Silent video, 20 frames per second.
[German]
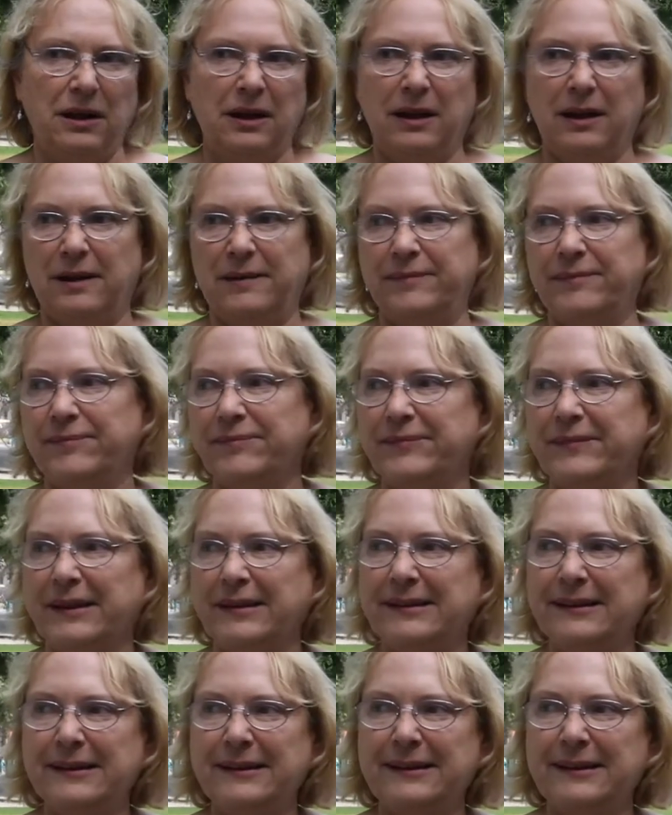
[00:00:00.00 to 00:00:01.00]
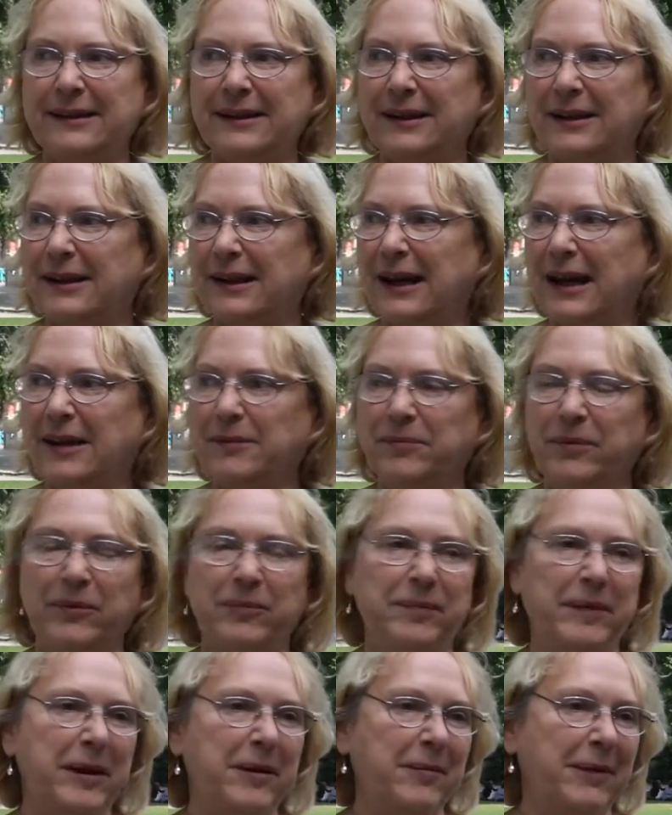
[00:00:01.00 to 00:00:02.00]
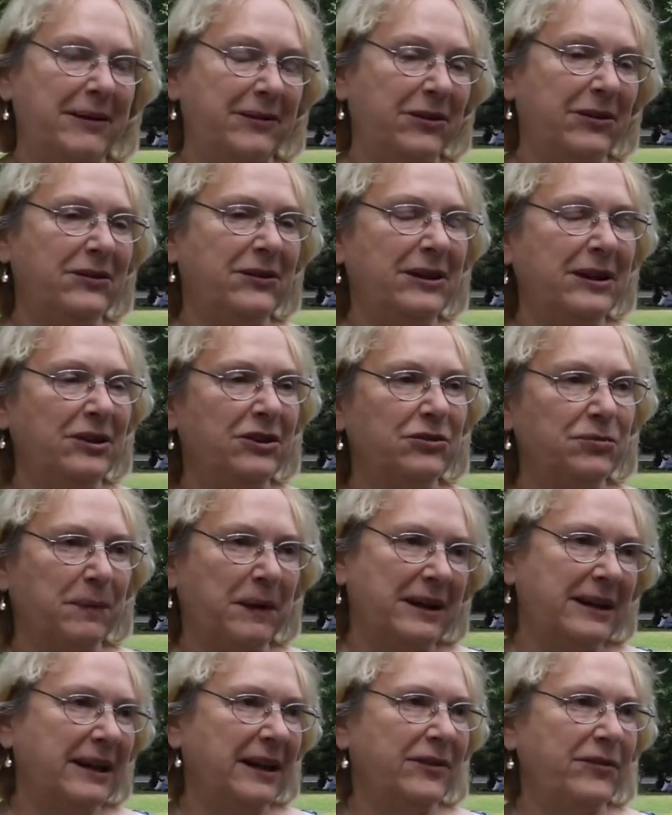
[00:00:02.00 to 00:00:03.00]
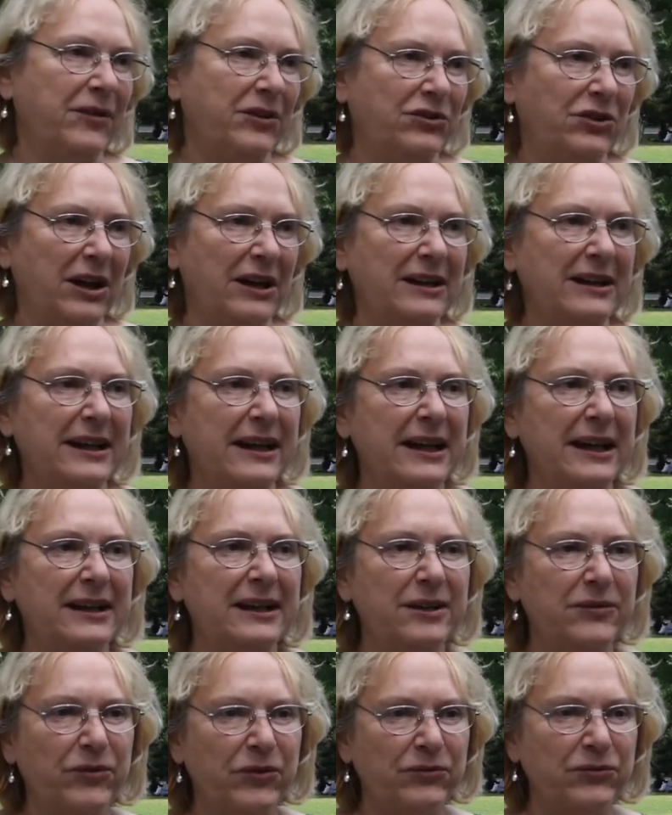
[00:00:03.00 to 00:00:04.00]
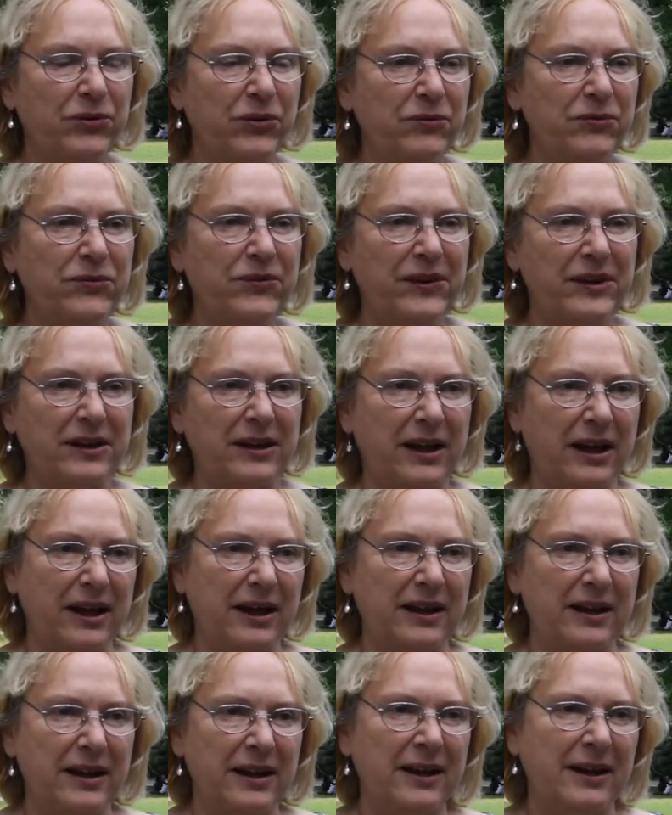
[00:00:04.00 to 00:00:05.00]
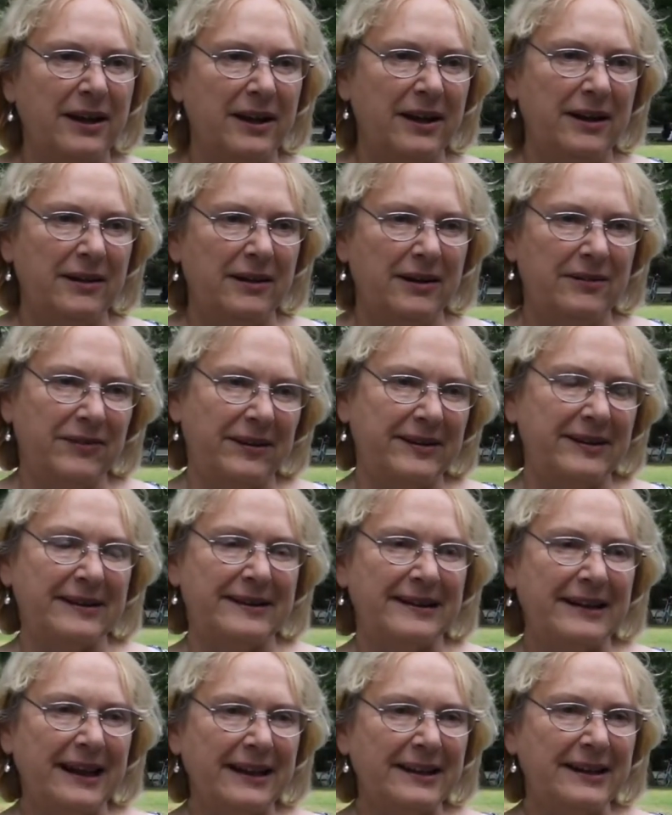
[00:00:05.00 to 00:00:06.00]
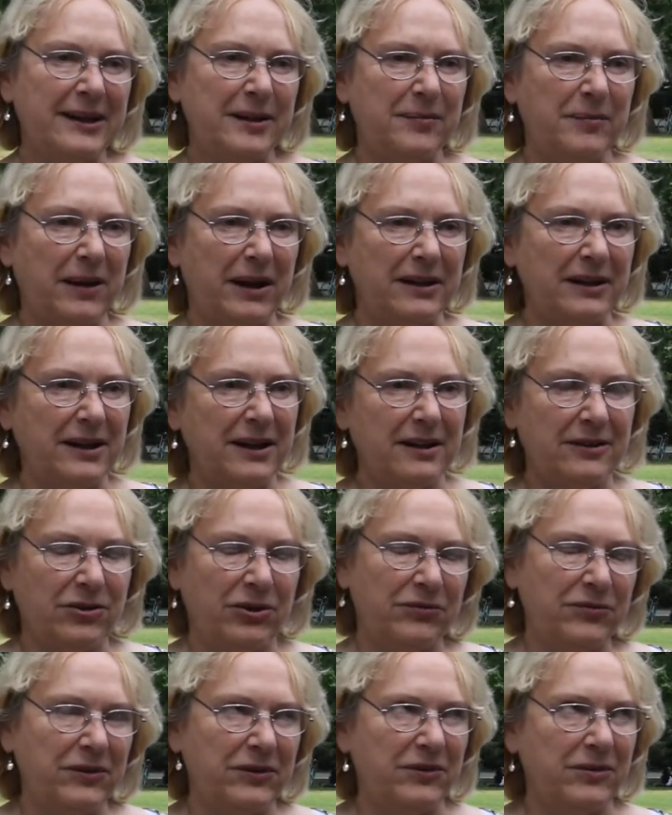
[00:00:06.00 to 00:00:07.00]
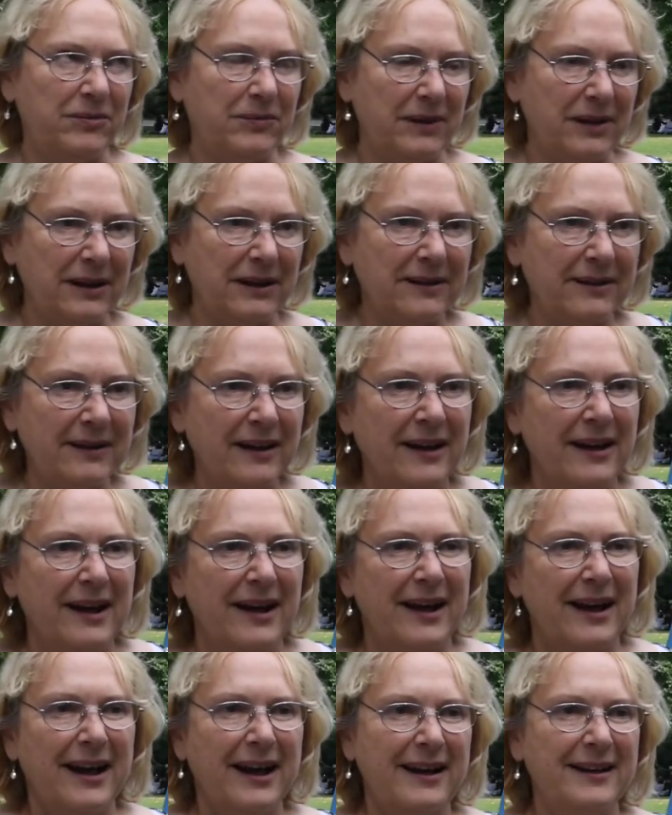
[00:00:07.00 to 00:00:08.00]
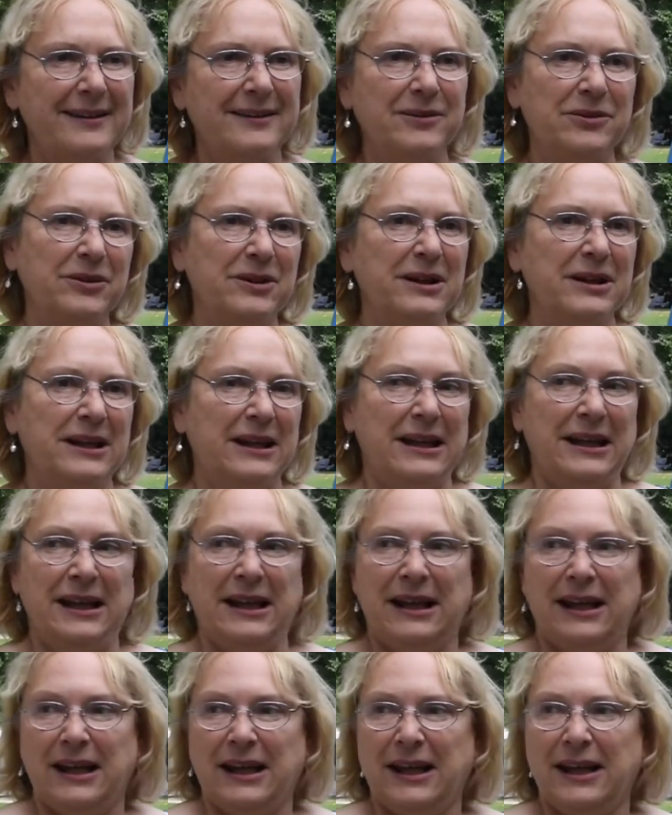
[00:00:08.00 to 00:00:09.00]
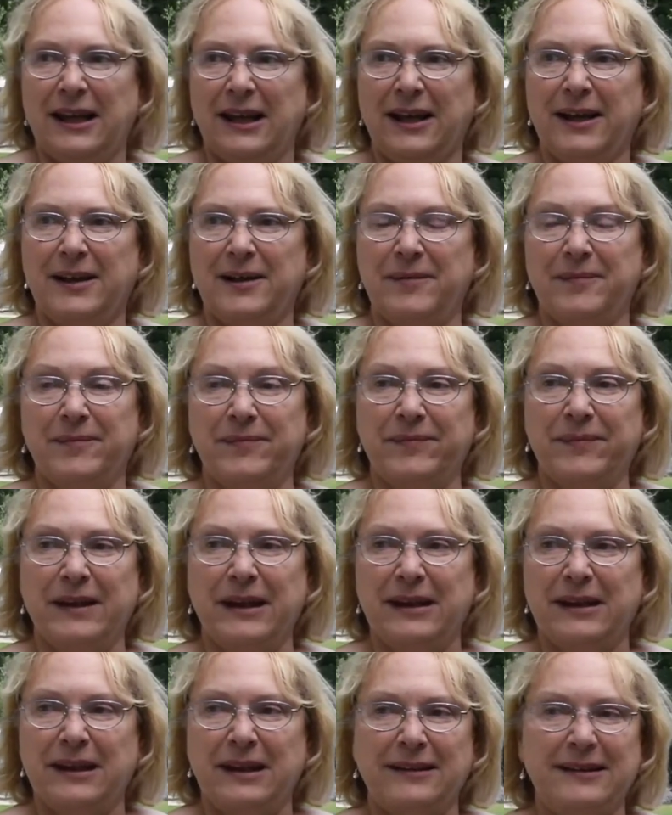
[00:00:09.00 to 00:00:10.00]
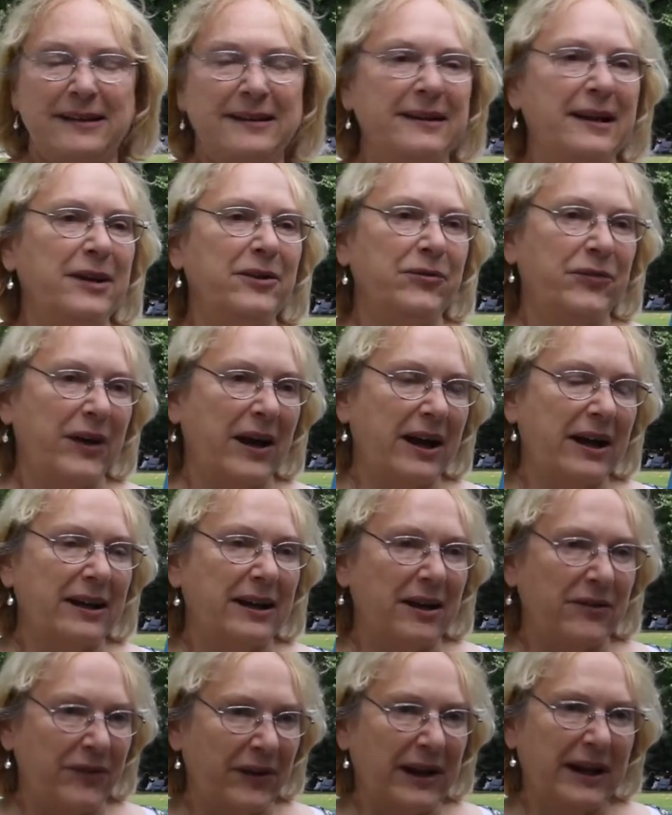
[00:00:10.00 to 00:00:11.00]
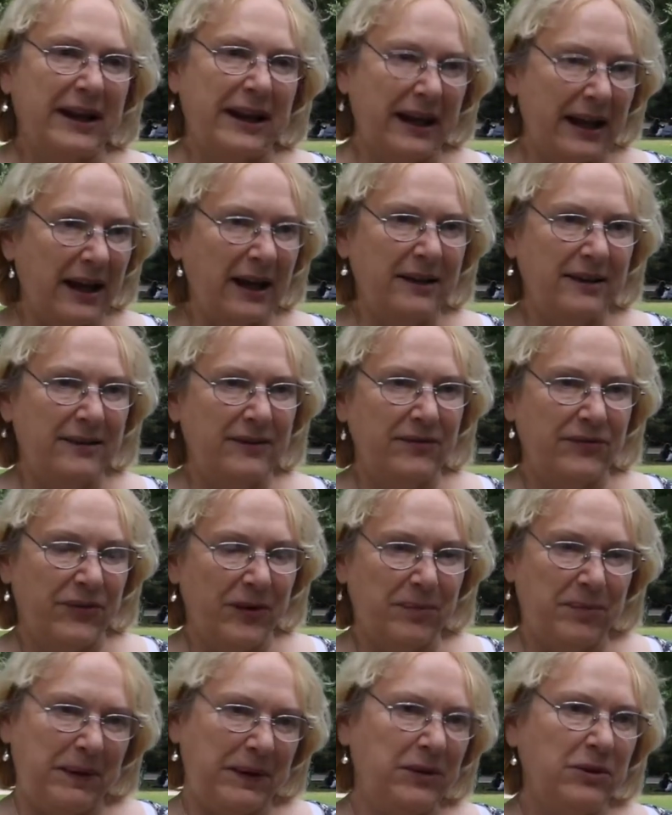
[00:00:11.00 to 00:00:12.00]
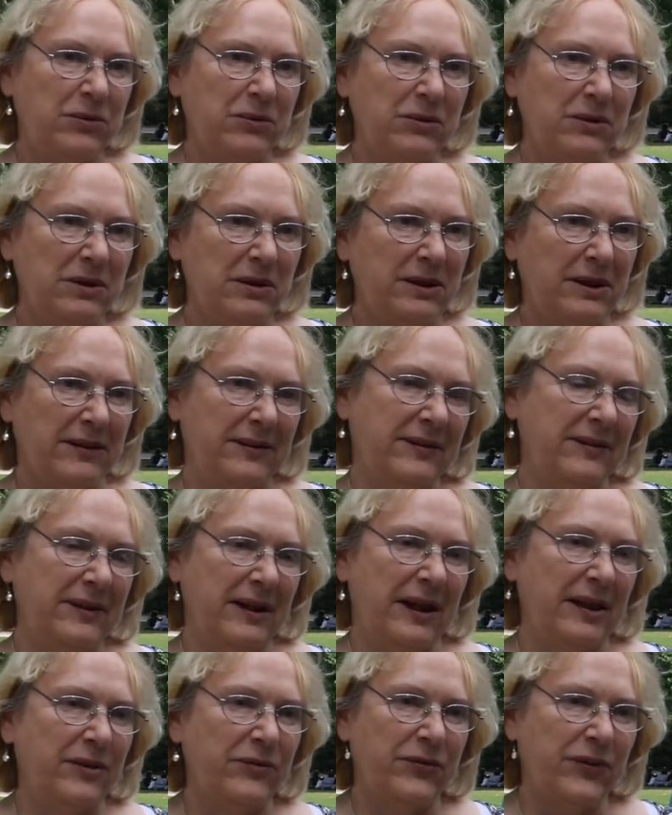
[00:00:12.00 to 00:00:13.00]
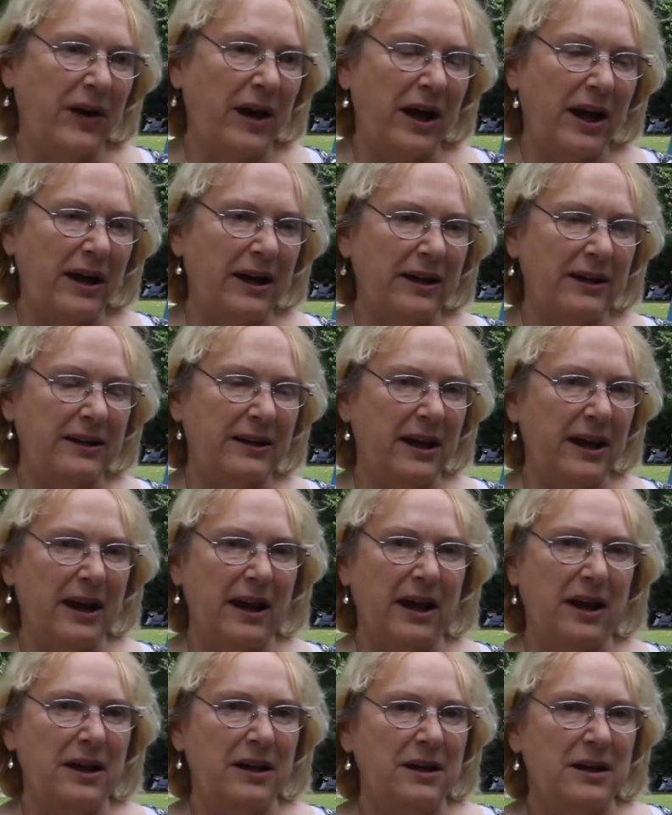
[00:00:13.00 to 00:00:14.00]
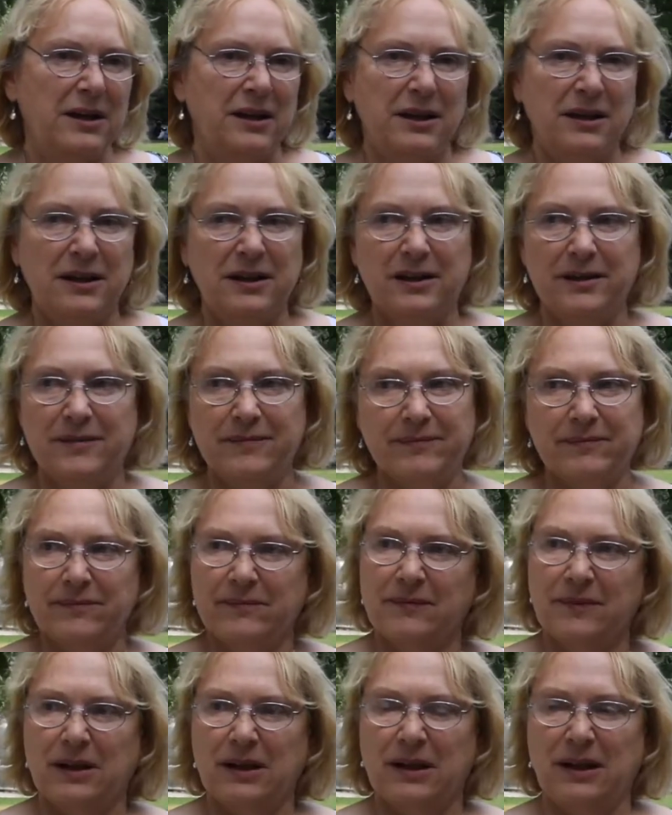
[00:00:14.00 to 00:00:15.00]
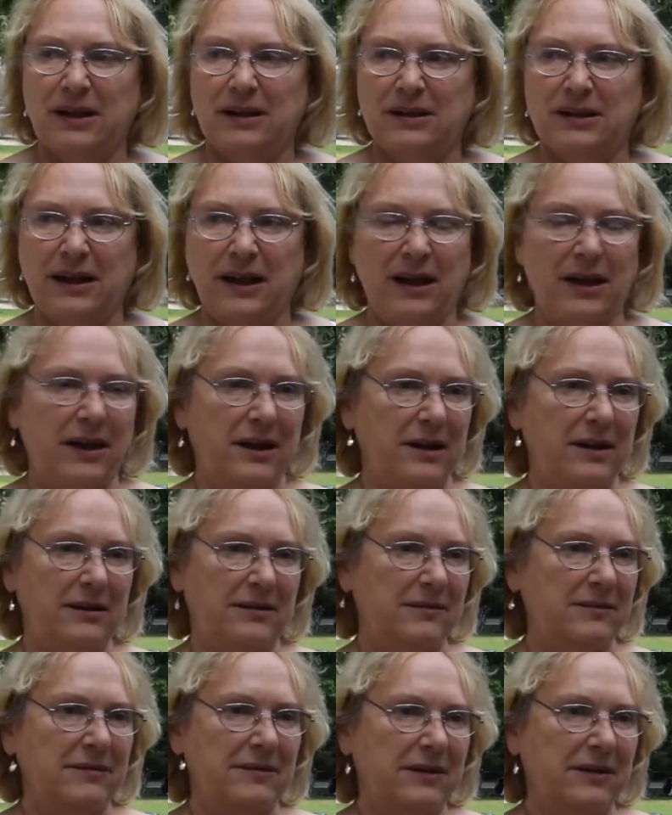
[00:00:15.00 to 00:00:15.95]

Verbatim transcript: Ah, das ist äh, ein Problem. Also Sie sprechen jetzt wahrscheinlich eher nicht von 15-Jährigen, was das Nachtleben angeht, hoffe ich zumindest. Also ähm, das ist eine Frage der Verkehrsverbindungen, das ist eine Frage der, ähm, der